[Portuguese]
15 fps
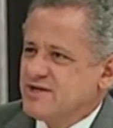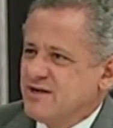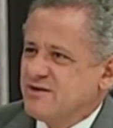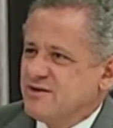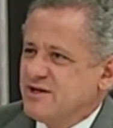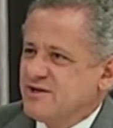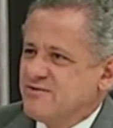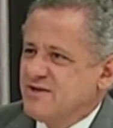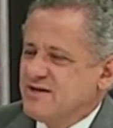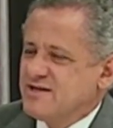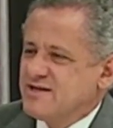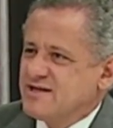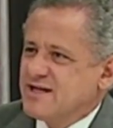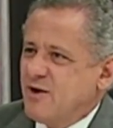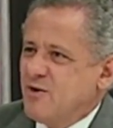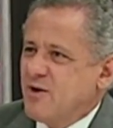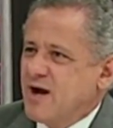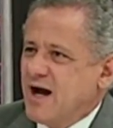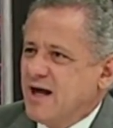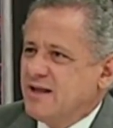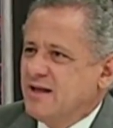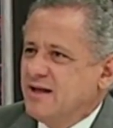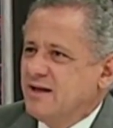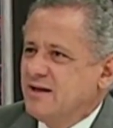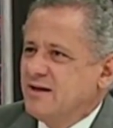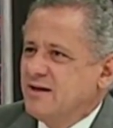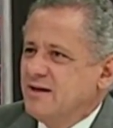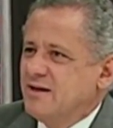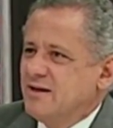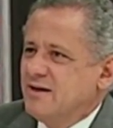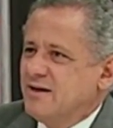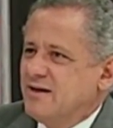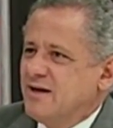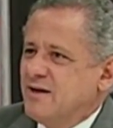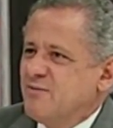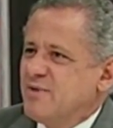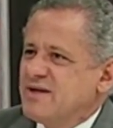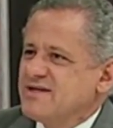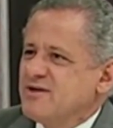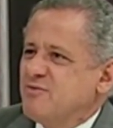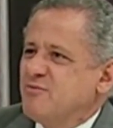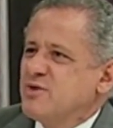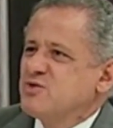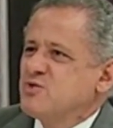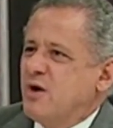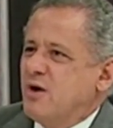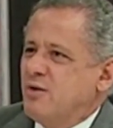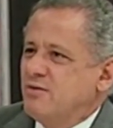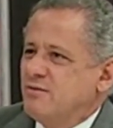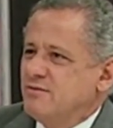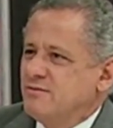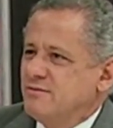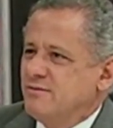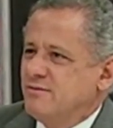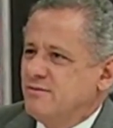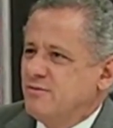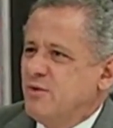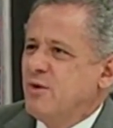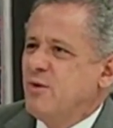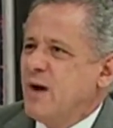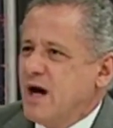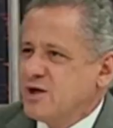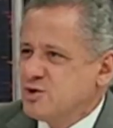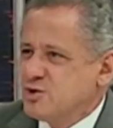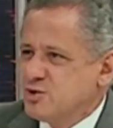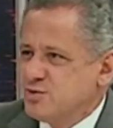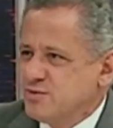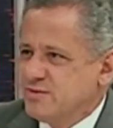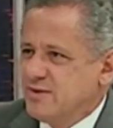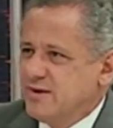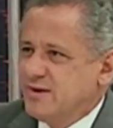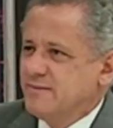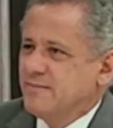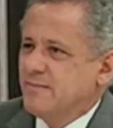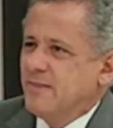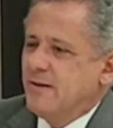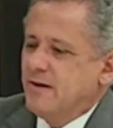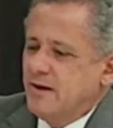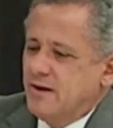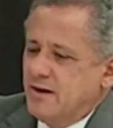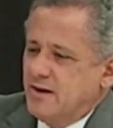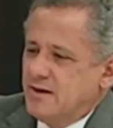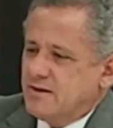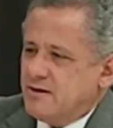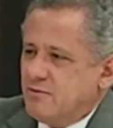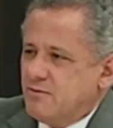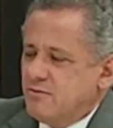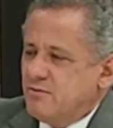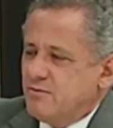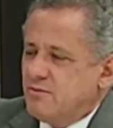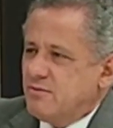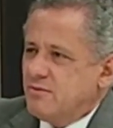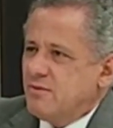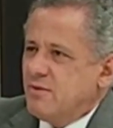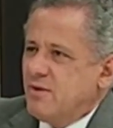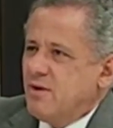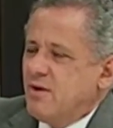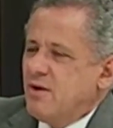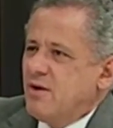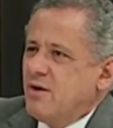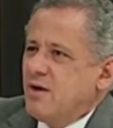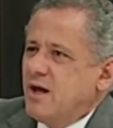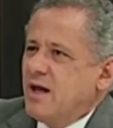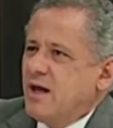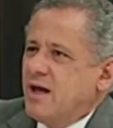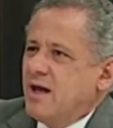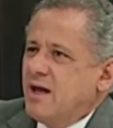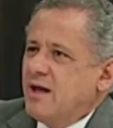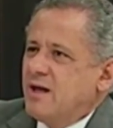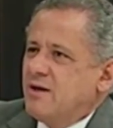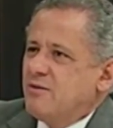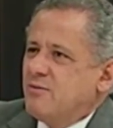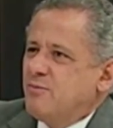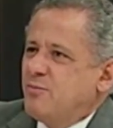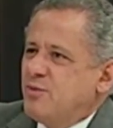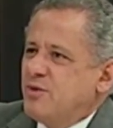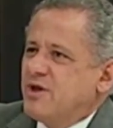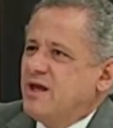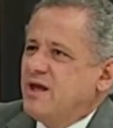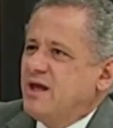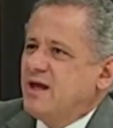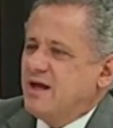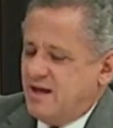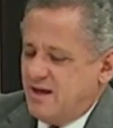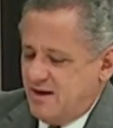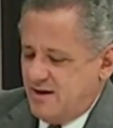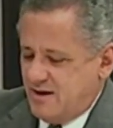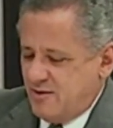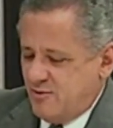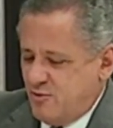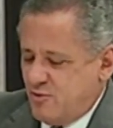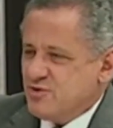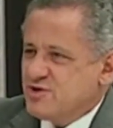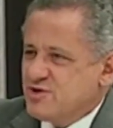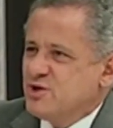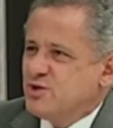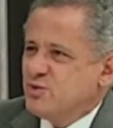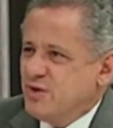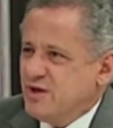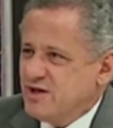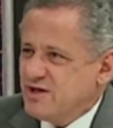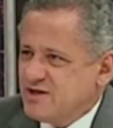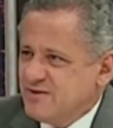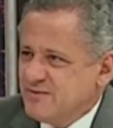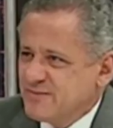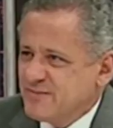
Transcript: das vezes calcada na impressão pessoal, no eu acho. Né? Então, é, porque o Constituinte